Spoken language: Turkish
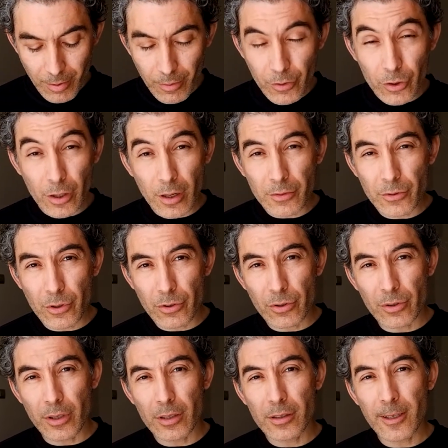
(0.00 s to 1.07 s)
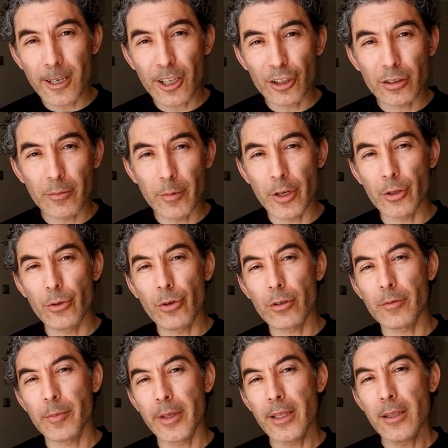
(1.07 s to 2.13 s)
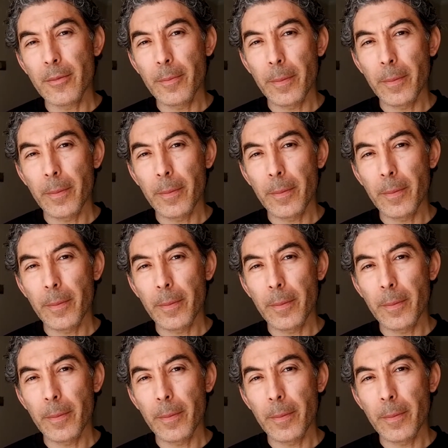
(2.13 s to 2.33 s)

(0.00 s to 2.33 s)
Fotoğraf çözünürlüğü ise 6000'e 4000.